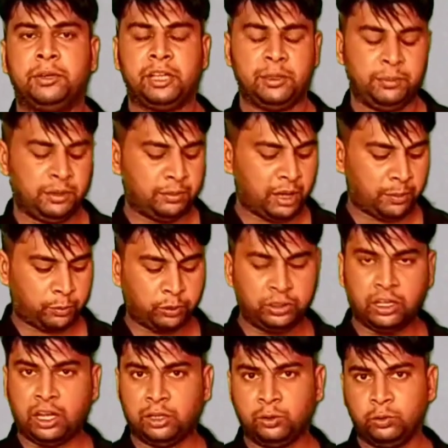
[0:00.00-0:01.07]
फ्रेमिंग मैं आपको
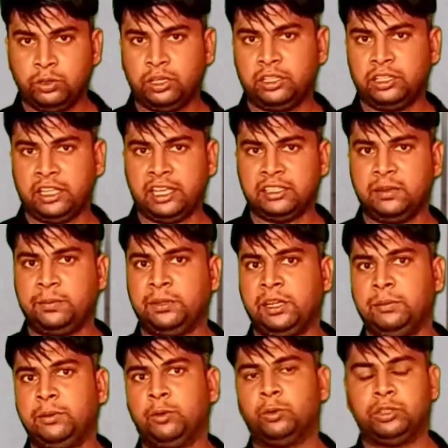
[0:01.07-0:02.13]
दिखा दूंगा कि कैसे
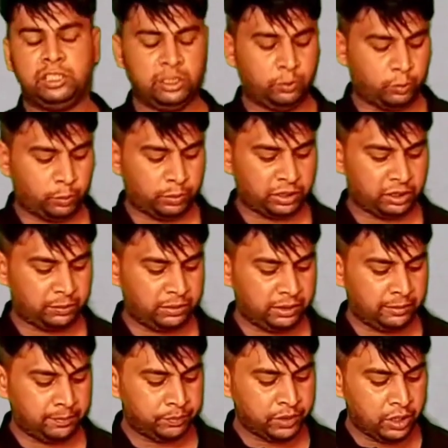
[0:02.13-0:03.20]
फ्रेमिंग होती है वो
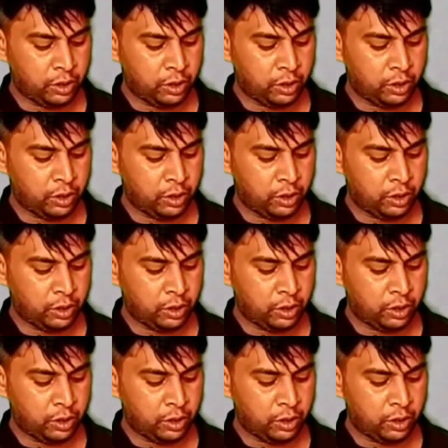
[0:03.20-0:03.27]
फ्रेमिंग